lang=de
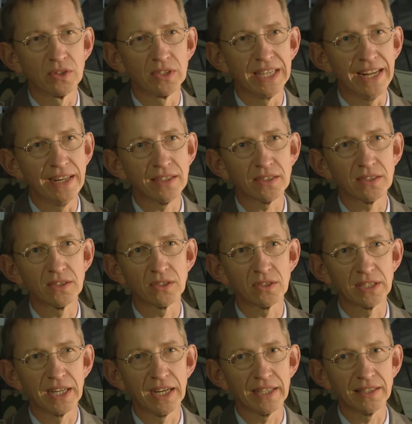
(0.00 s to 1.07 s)
Und die älteren
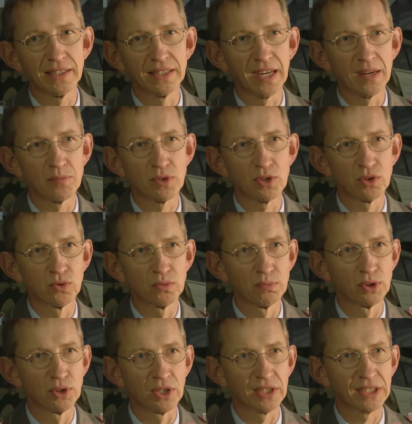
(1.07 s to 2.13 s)
Soldaten nahmen sich nun
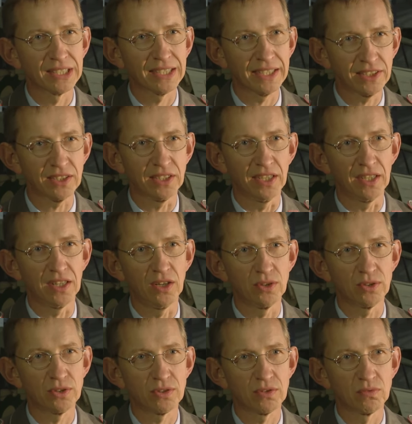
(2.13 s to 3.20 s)
besondere Rechte
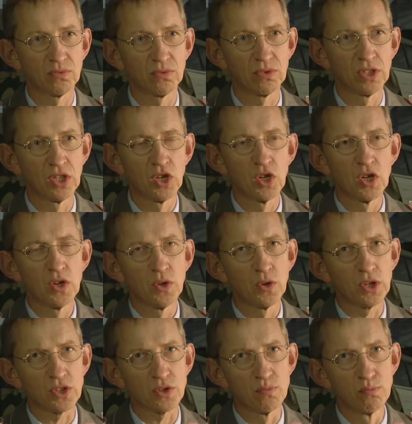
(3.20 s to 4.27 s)
heraus.
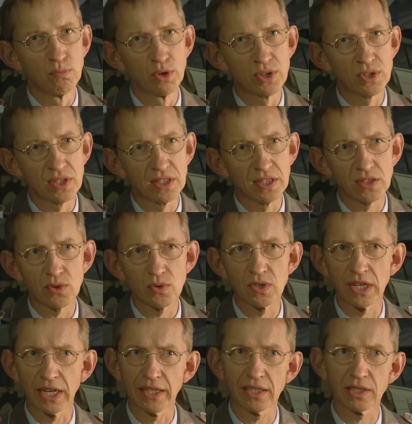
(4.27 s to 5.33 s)
Das musste nicht so
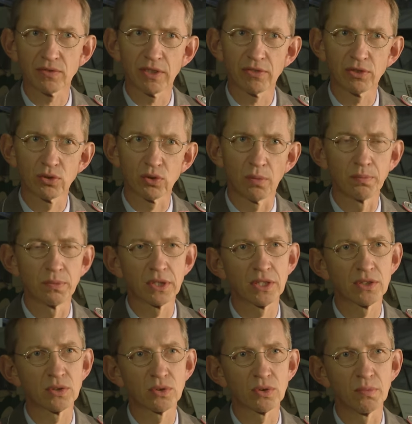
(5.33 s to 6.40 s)
sein, das war von
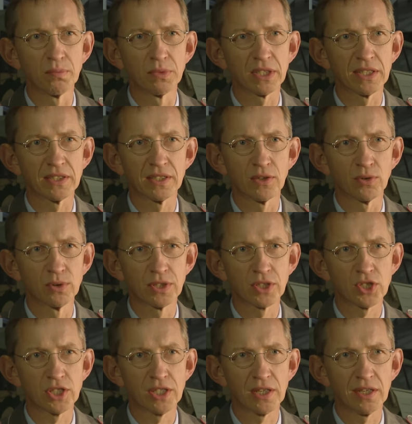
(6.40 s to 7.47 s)
Truppenteil zu Truppenteil sehr
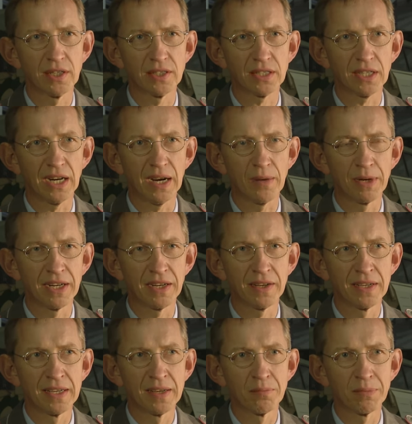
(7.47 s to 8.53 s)
unterschiedlich, aber
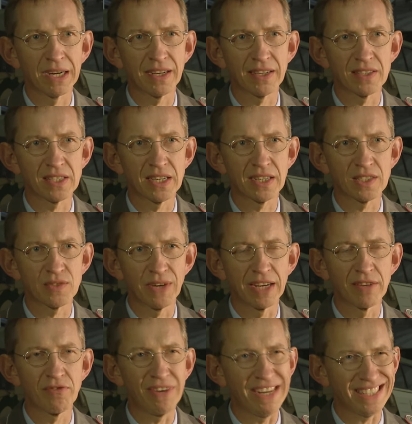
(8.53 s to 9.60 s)
man kann sagen, es war
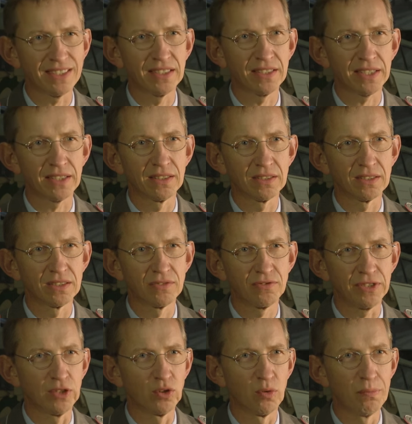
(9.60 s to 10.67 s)
ein flächendeckendes
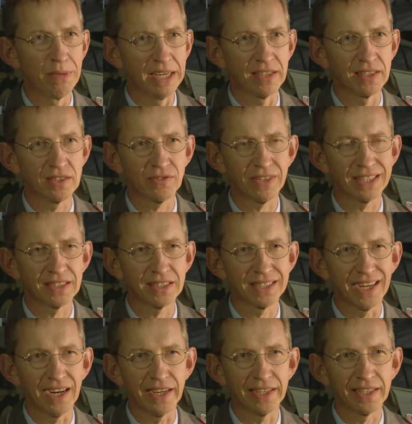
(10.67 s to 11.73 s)
Phänomen. Es fand
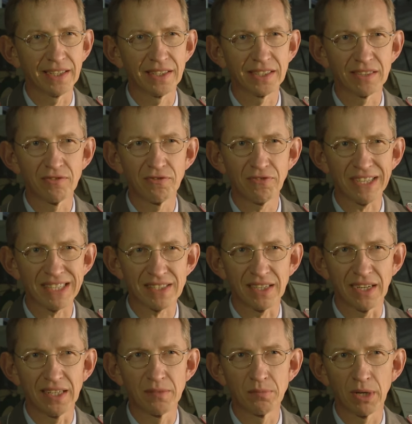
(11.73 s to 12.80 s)
sich eigentlich in fast
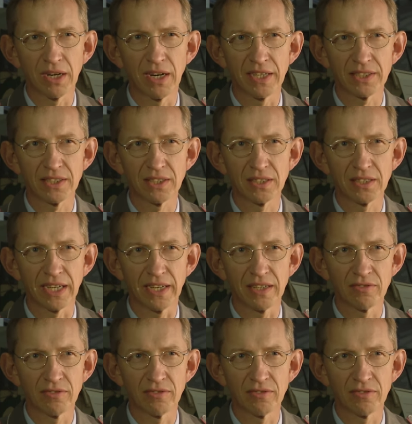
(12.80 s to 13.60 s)
allen Bereichen der